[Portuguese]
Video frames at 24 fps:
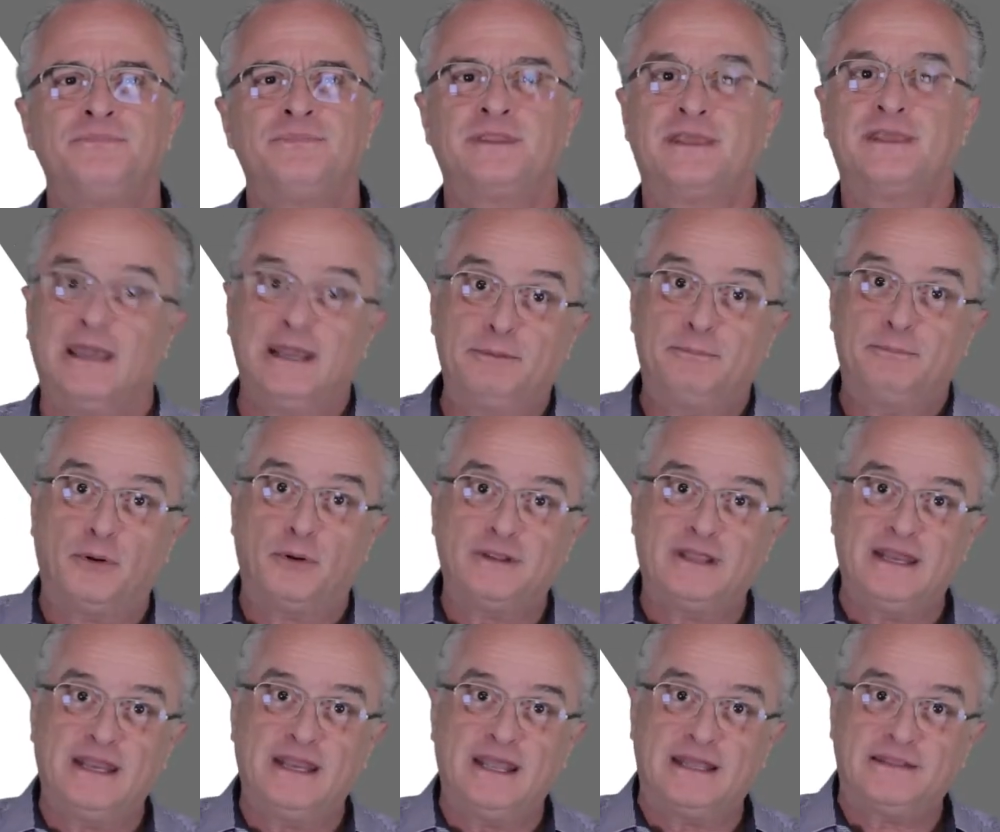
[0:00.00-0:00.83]
que ele
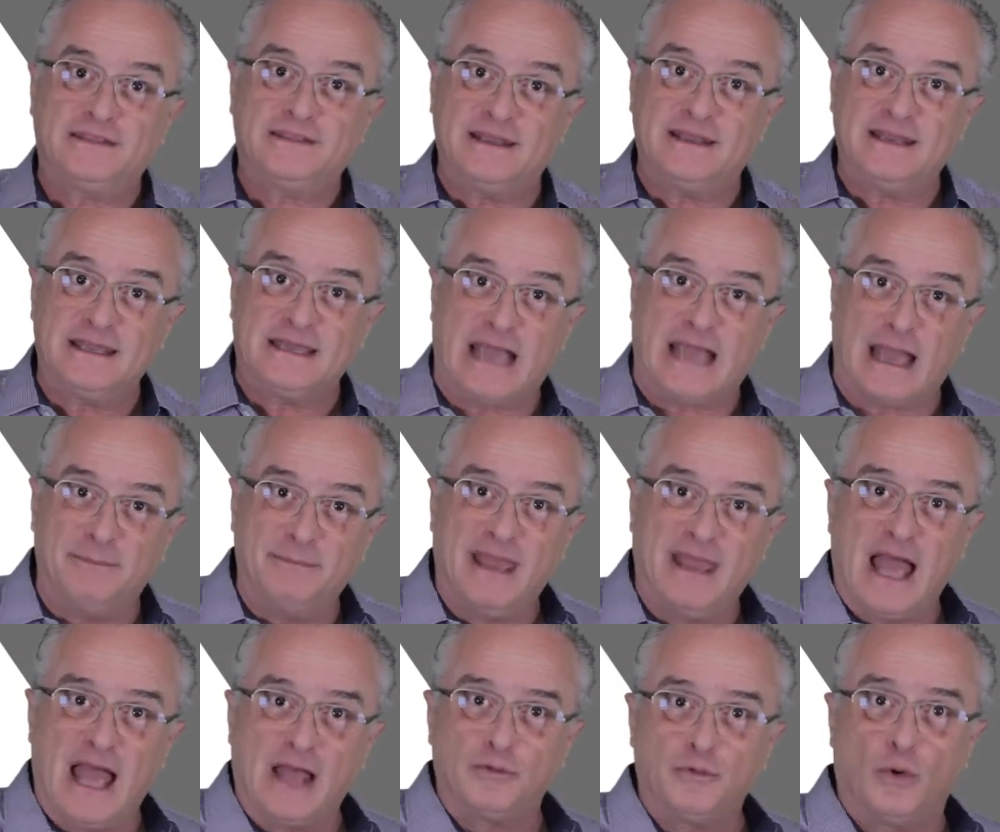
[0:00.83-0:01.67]
poderia ter
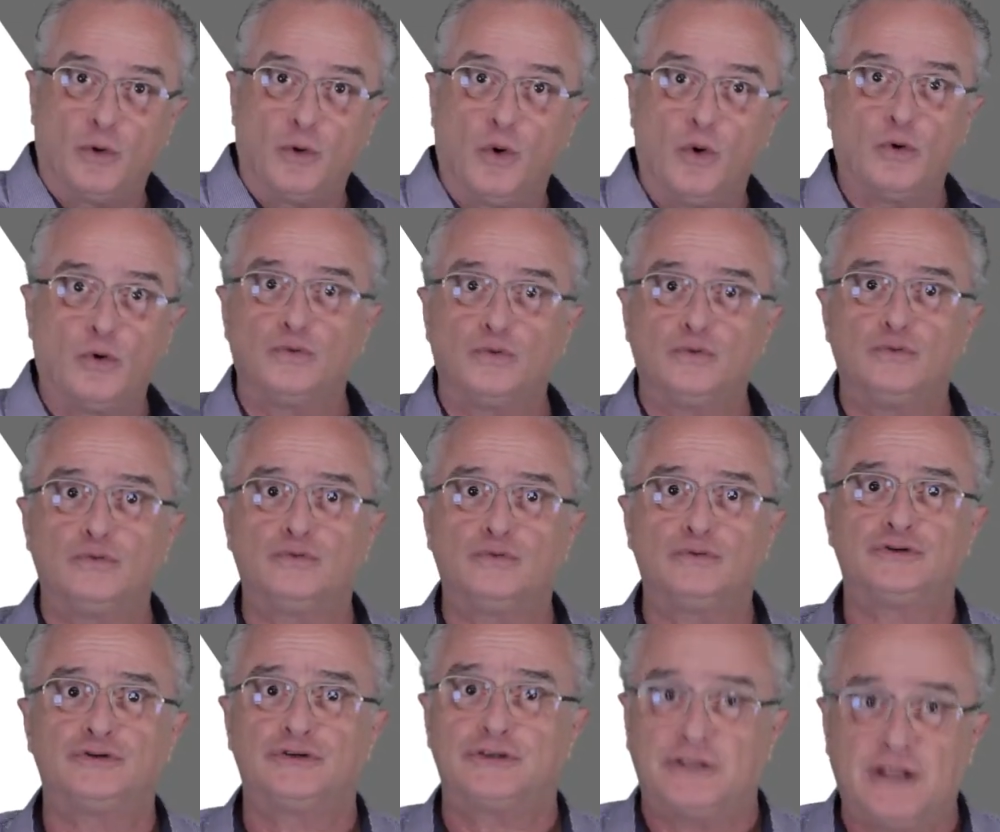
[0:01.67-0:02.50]
encaminhado ao longo
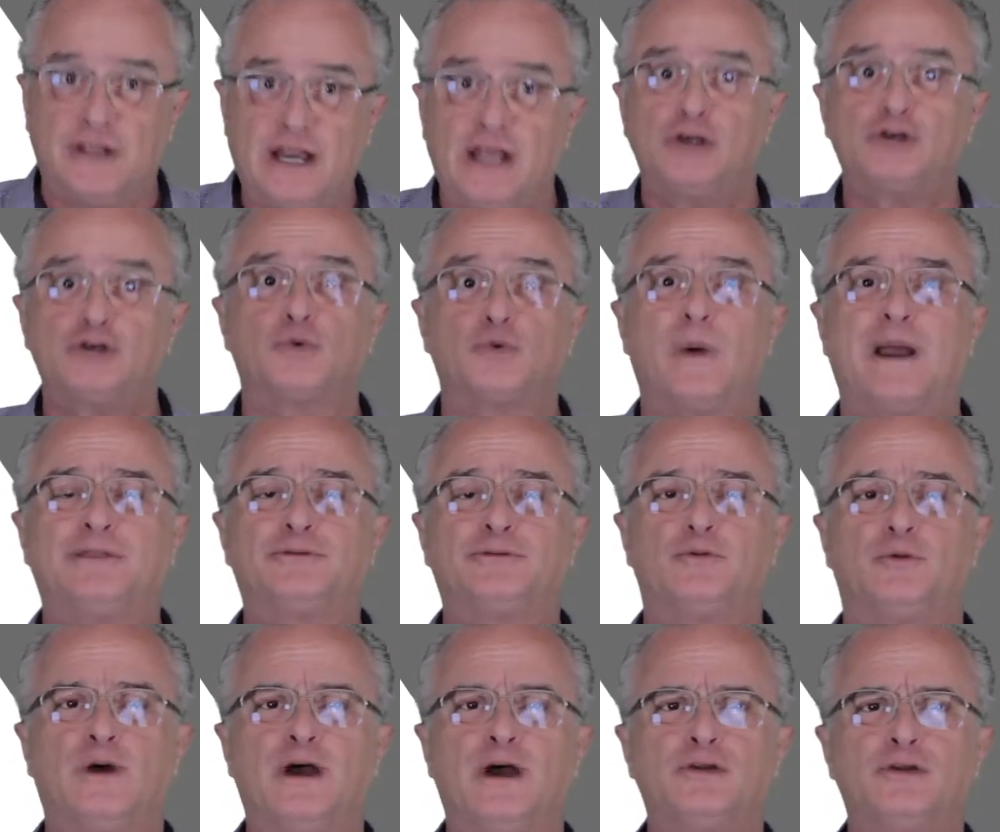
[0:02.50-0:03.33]
dos três,
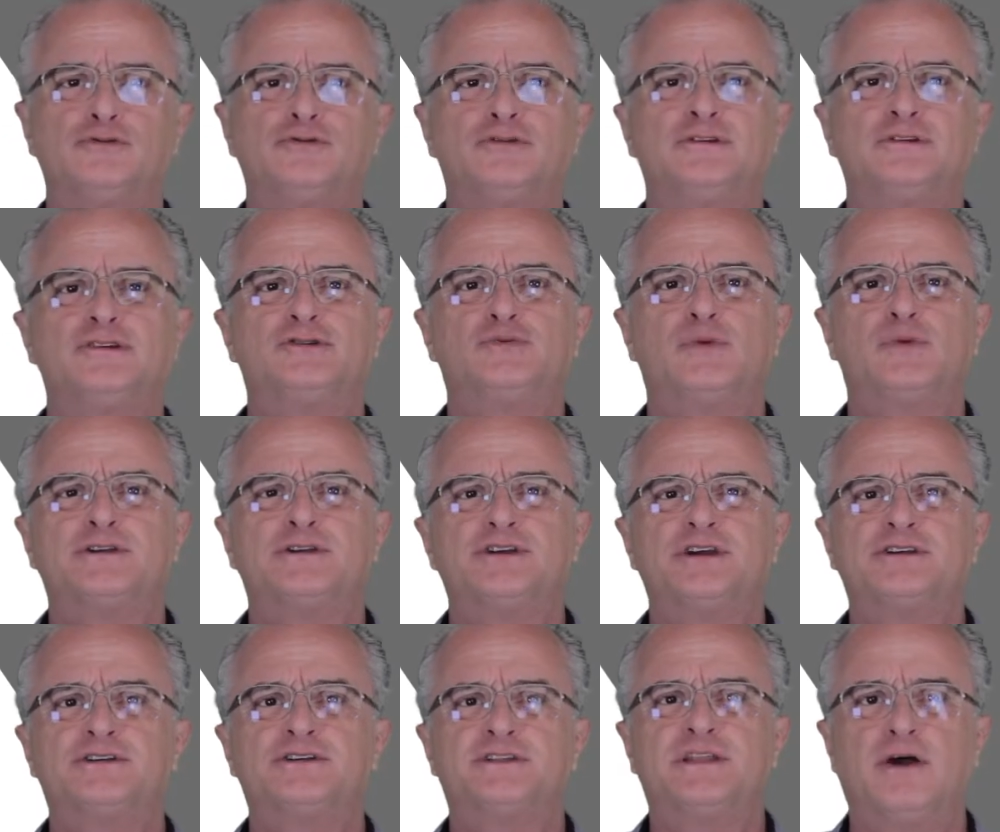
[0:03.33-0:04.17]
quatro anos de sua
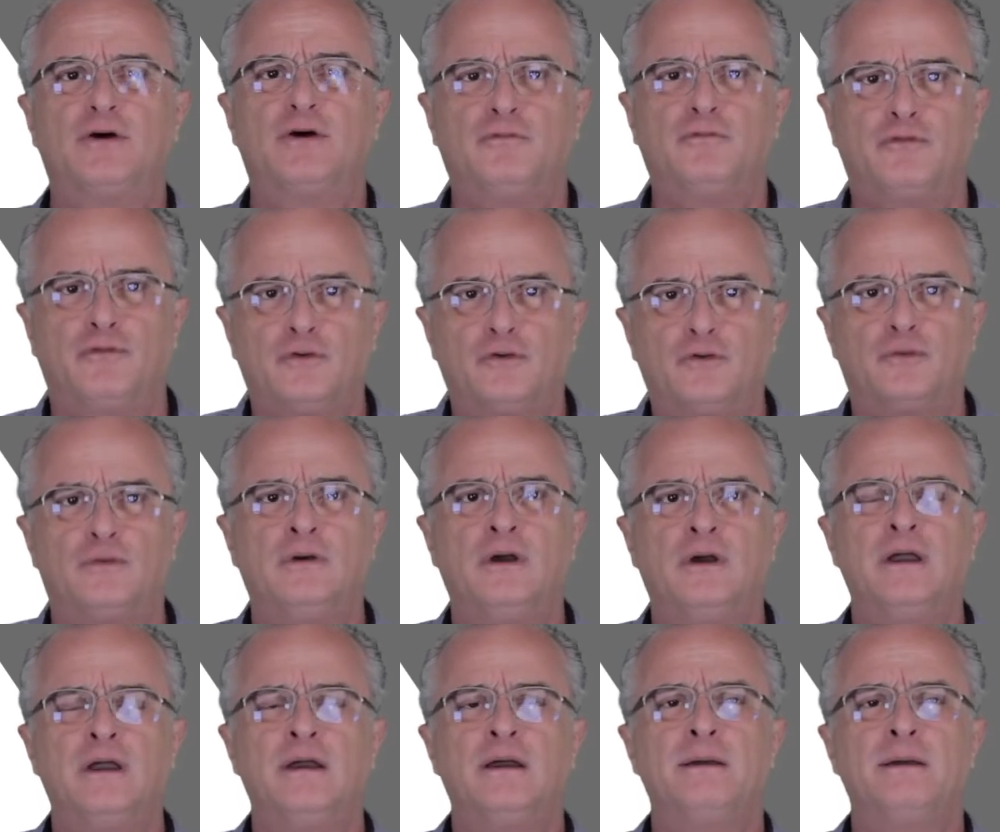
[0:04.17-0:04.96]
gestão, foram